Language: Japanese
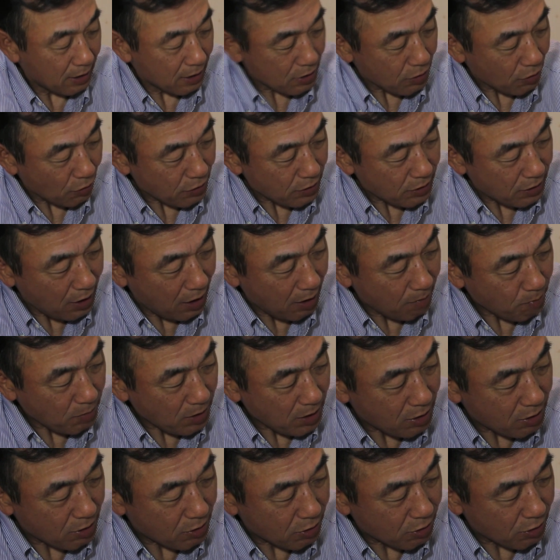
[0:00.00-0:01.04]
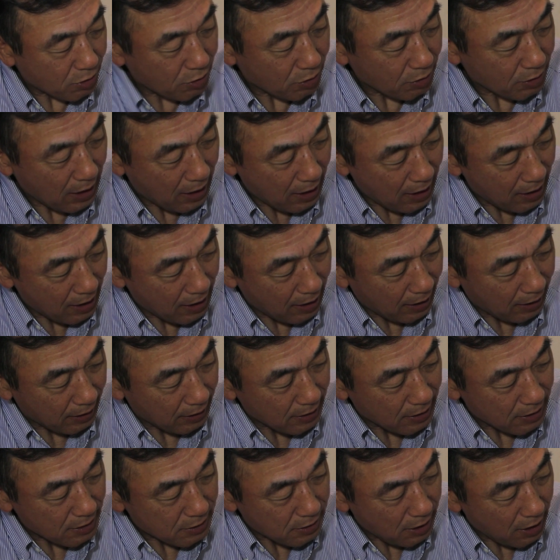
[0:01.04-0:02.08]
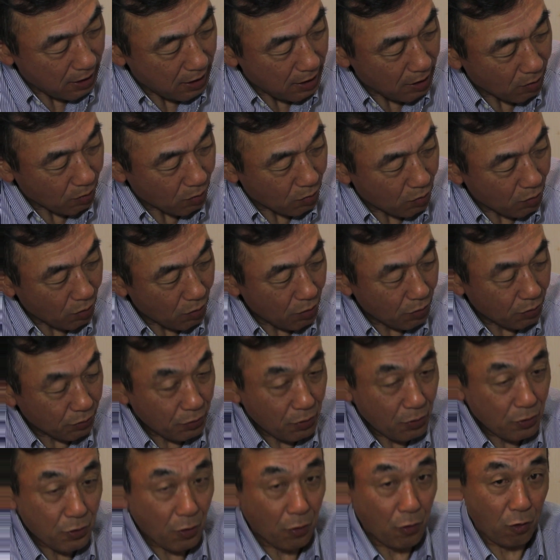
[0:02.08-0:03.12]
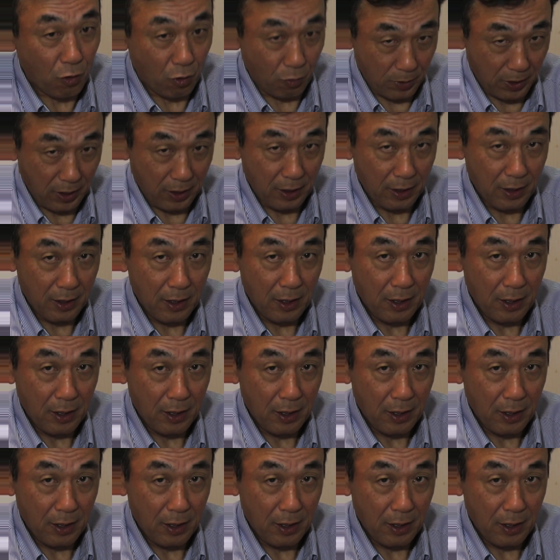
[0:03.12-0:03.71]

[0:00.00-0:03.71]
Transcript: そして3つが成功の喜びっ